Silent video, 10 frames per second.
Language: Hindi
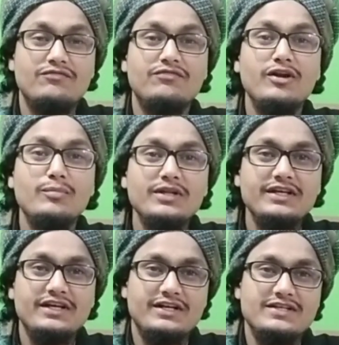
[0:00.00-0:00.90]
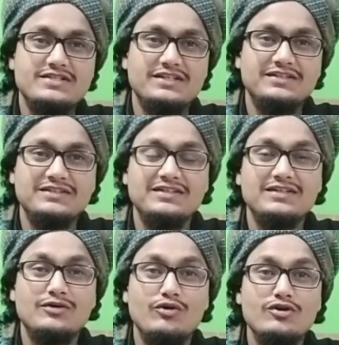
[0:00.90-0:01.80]
फिल्में देखने से
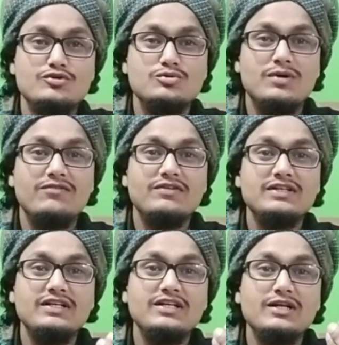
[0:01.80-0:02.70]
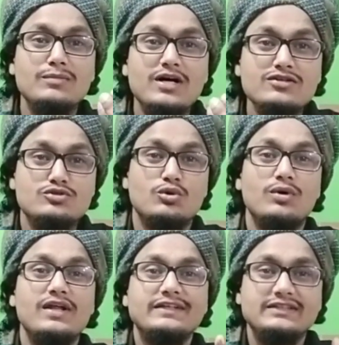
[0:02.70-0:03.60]
और सुबह फजर की नमाज़
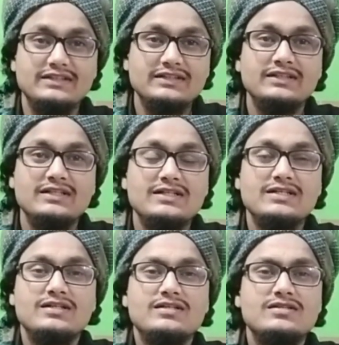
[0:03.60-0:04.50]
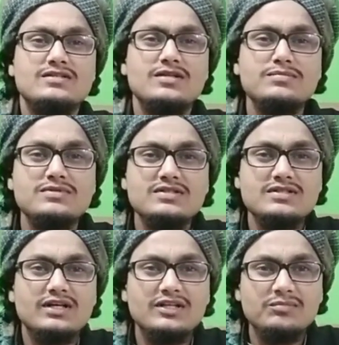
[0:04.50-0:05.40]
छोड़ने से सबसे
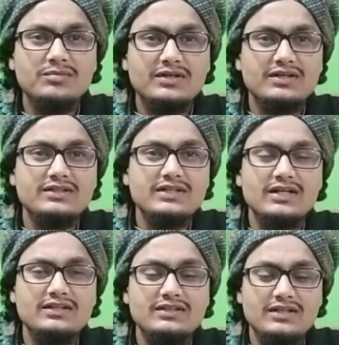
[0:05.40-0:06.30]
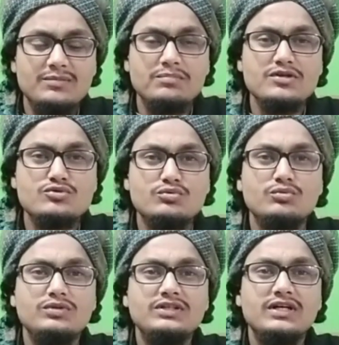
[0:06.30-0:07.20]
ज़्यादा बेबरकती आती है
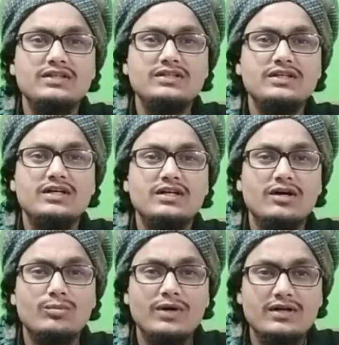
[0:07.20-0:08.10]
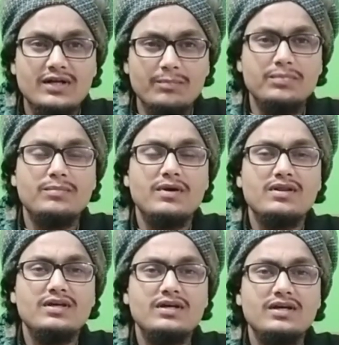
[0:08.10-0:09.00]
बेसुकूनी आती है कारोबार ठप्प
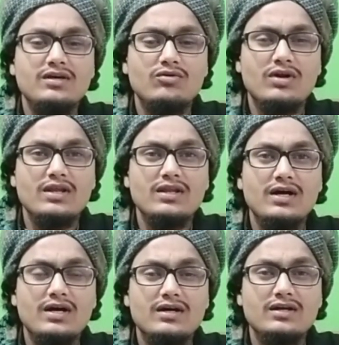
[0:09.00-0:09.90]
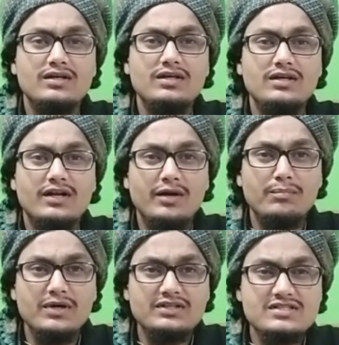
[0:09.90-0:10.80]
पड़ते हैं और अल्लाह की
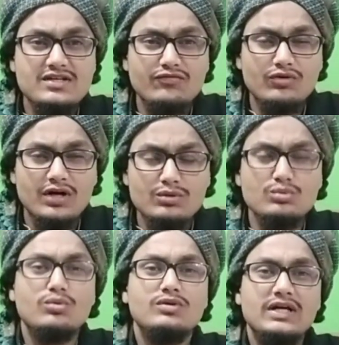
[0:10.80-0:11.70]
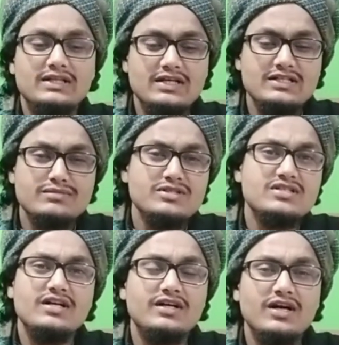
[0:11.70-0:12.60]
रहमत से वो घर दूर हो जाता है जिसमें
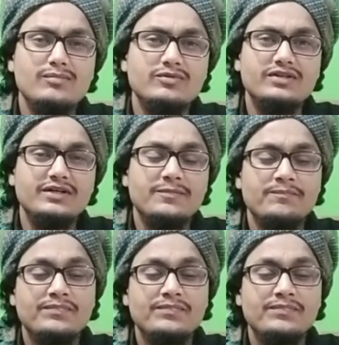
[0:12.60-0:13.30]
सारे काम होते हैं